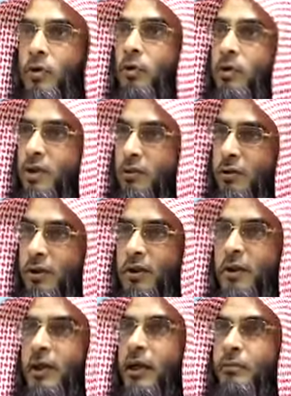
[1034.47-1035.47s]
কোটি কোটি
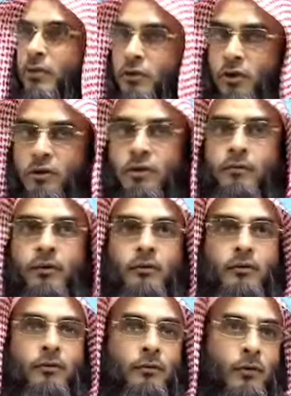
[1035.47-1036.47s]
টাকা আপনি ছয় দিয়ে ভাগ
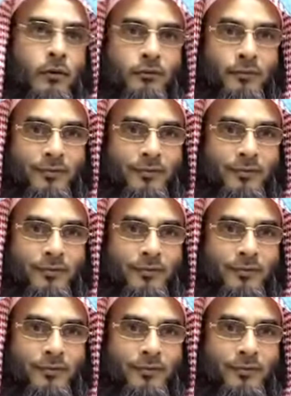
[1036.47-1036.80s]
করতে পারেন